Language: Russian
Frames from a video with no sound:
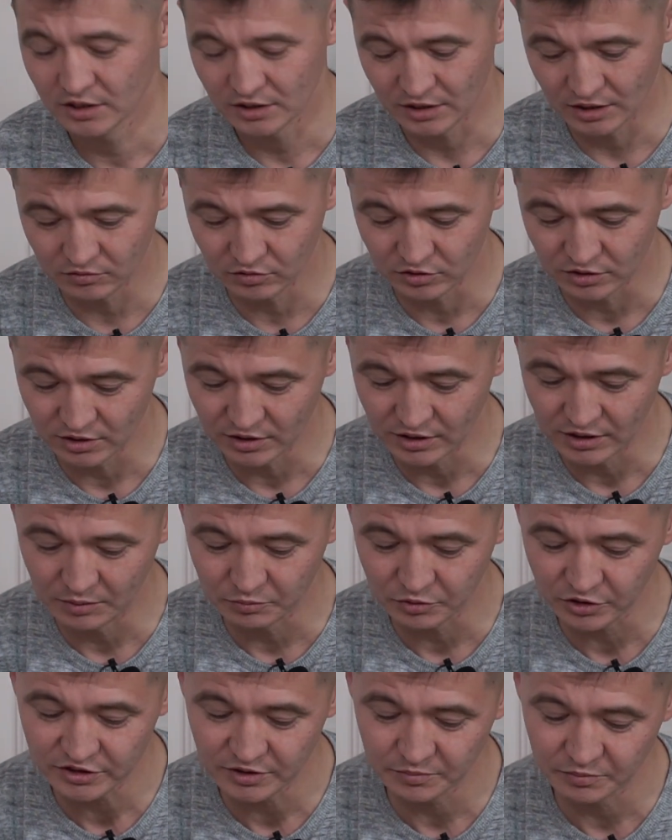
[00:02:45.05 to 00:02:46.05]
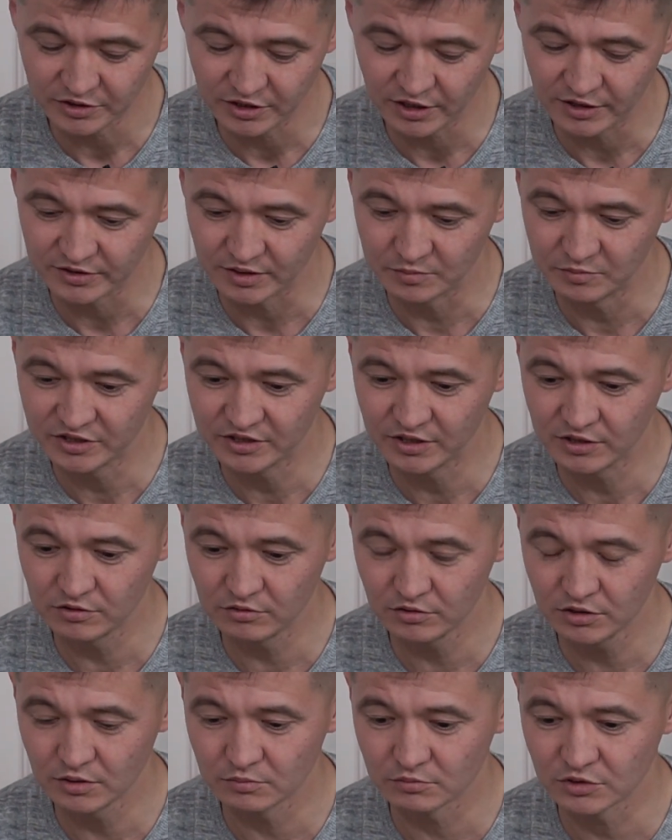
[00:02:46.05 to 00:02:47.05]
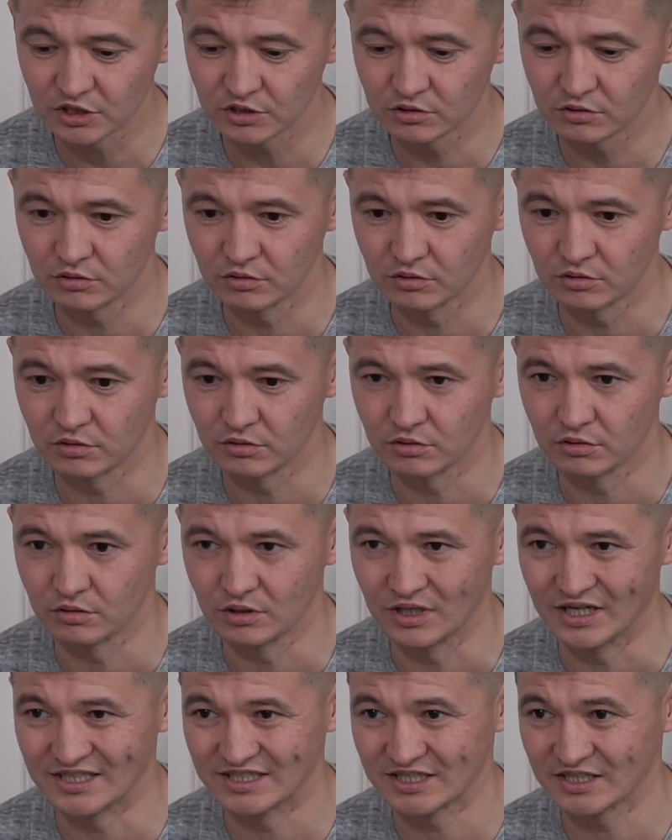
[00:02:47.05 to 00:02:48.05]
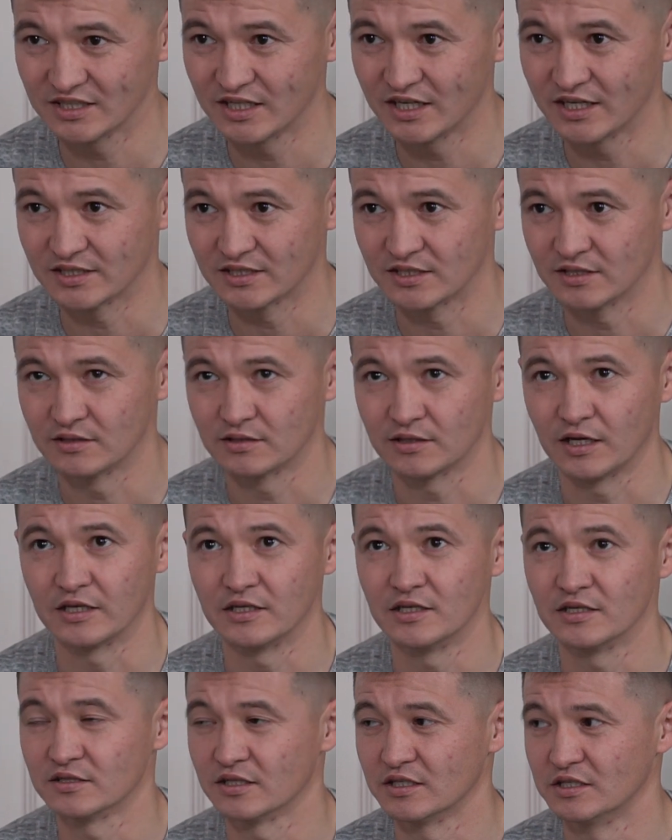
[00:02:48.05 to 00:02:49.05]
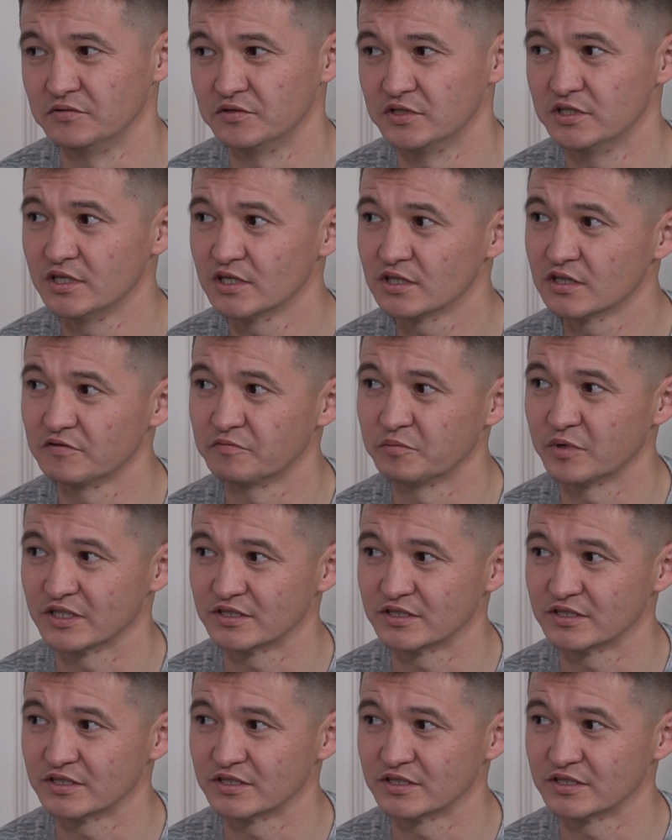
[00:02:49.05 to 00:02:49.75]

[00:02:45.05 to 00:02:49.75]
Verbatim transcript: Так вот, я просто пытаюсь объяснить людям, что ожидать каких-то дивидендов,